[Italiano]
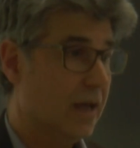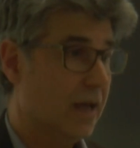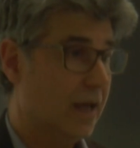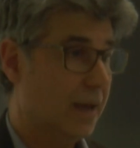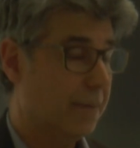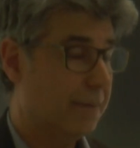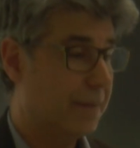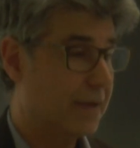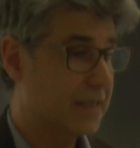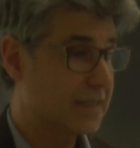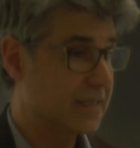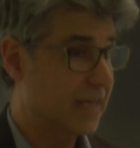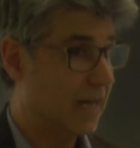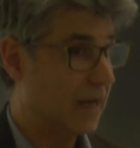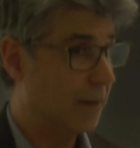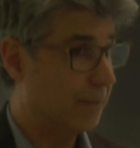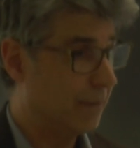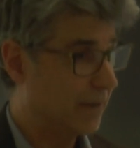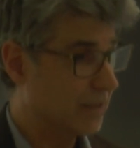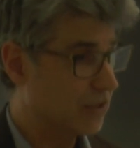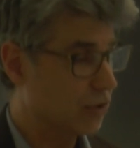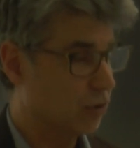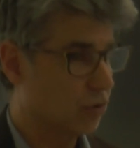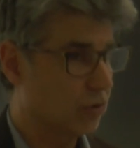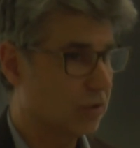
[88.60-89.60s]
eh, per stare al
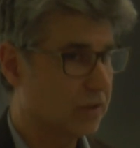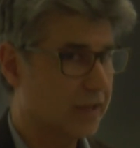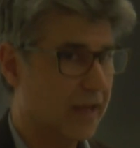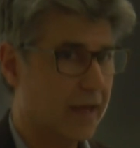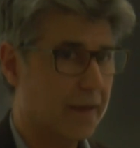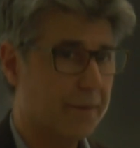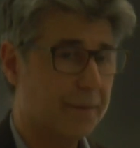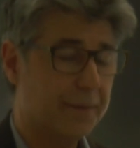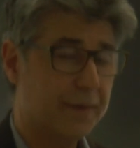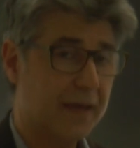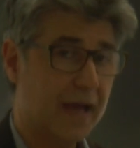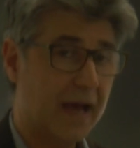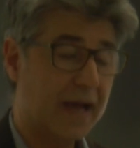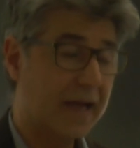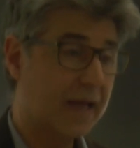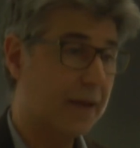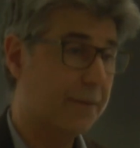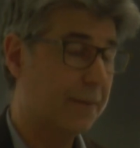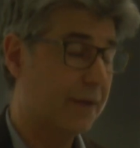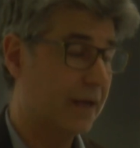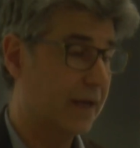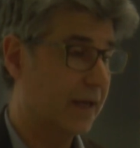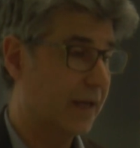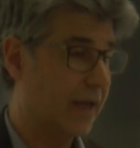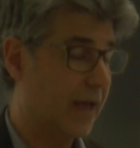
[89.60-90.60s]
passo coi tempi, anche
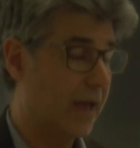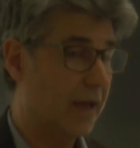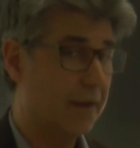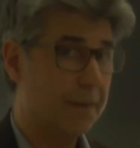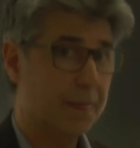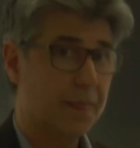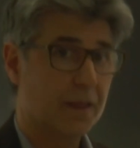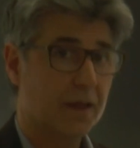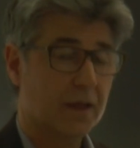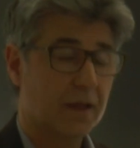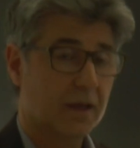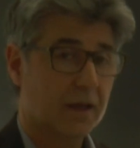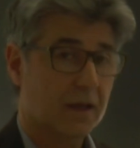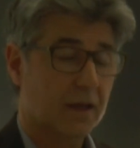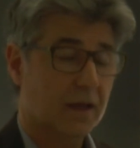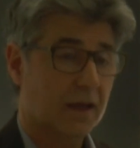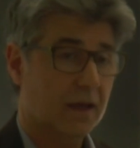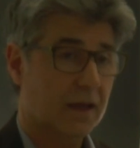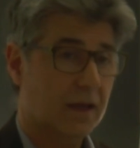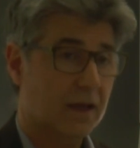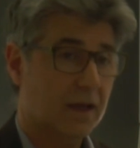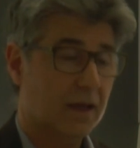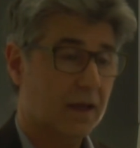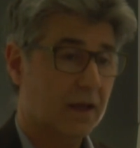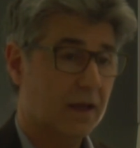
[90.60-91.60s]
perché
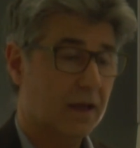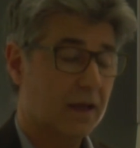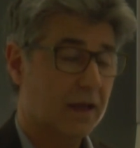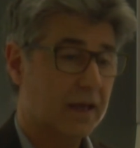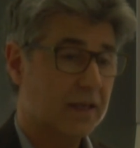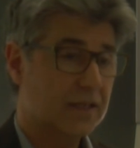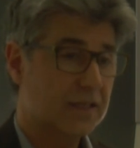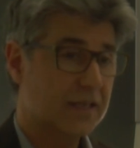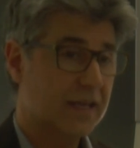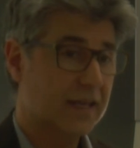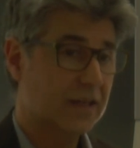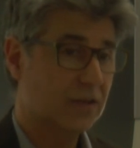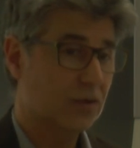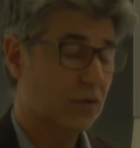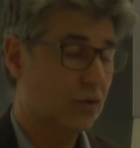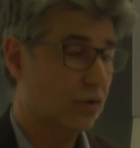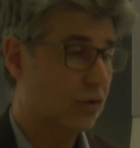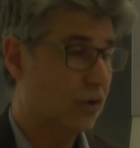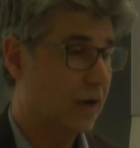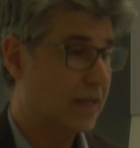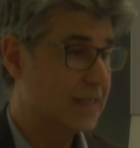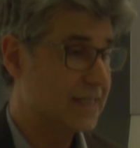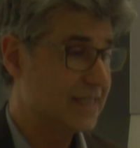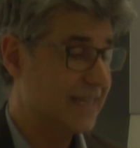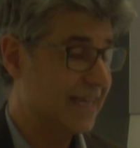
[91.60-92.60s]
eh,
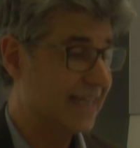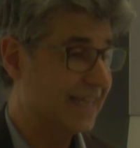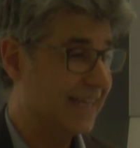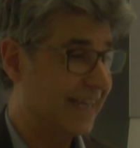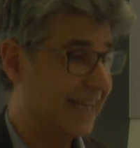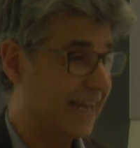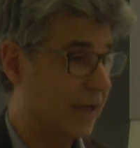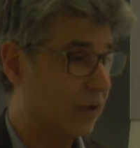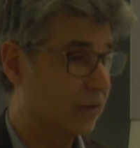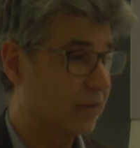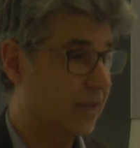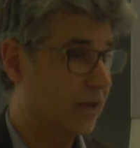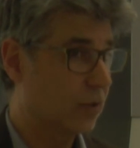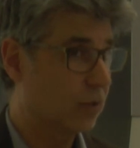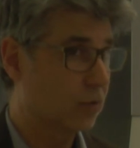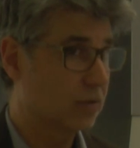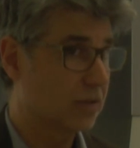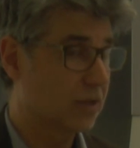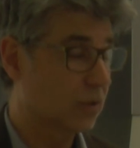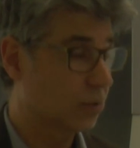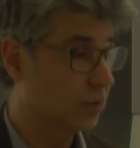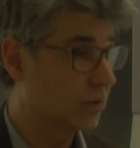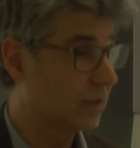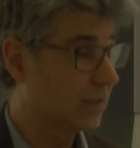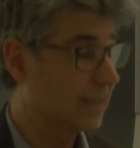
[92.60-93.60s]
essendo aziende che hanno dei
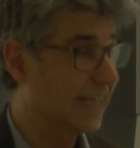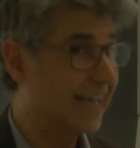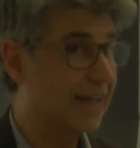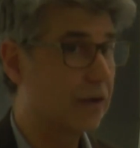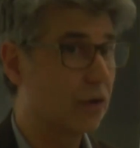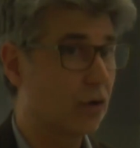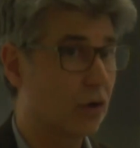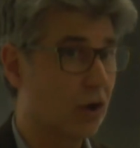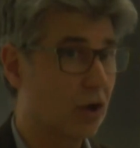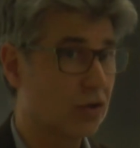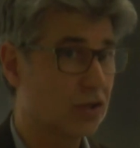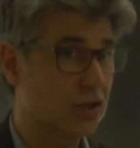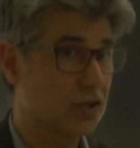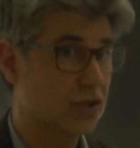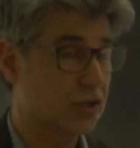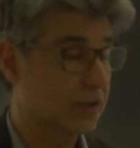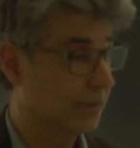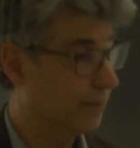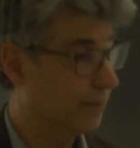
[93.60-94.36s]
contenuti tecnologici